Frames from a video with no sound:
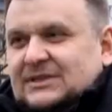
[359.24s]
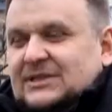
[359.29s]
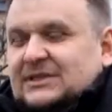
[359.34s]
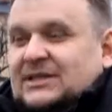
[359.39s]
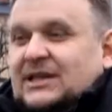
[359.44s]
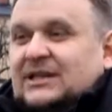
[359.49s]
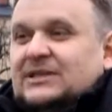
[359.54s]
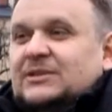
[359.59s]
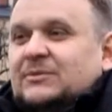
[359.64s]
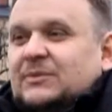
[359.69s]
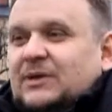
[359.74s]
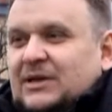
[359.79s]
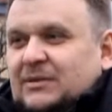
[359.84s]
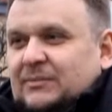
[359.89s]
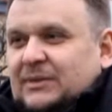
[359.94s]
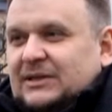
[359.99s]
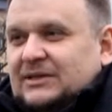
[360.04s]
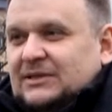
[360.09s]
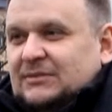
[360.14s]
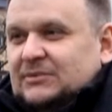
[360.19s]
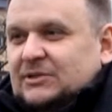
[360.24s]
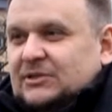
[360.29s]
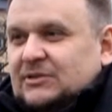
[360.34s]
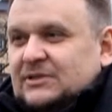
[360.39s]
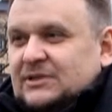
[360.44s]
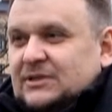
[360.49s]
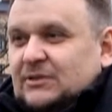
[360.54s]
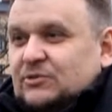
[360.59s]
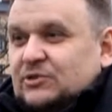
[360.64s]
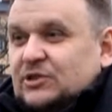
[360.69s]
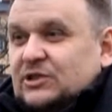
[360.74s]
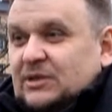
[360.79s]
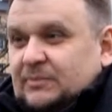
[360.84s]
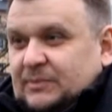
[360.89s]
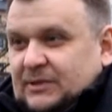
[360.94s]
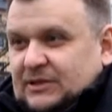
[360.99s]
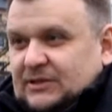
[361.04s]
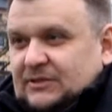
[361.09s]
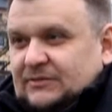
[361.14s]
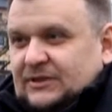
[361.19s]
Centralnym elementem tego założenia
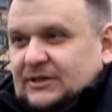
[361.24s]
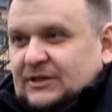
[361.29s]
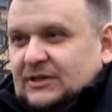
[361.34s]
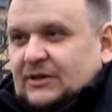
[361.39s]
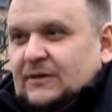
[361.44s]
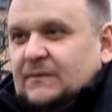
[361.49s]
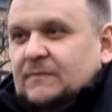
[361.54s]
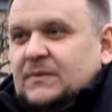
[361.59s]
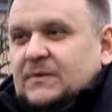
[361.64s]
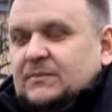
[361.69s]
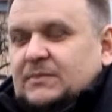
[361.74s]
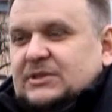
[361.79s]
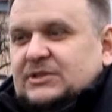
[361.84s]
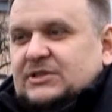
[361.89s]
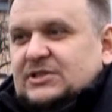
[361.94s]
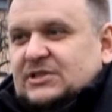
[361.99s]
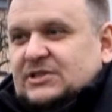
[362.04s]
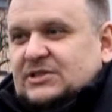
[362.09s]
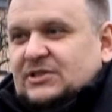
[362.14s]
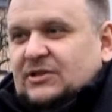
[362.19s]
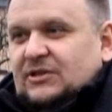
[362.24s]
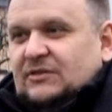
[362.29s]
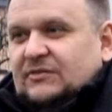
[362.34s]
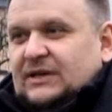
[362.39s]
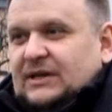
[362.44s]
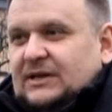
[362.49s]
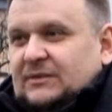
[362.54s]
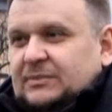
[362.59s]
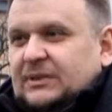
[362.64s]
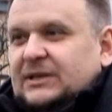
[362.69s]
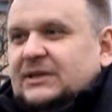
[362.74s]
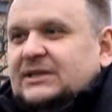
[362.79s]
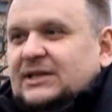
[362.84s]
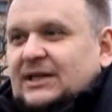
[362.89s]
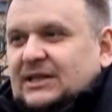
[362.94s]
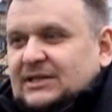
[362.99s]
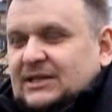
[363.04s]
parkowego będzie stylowa piękna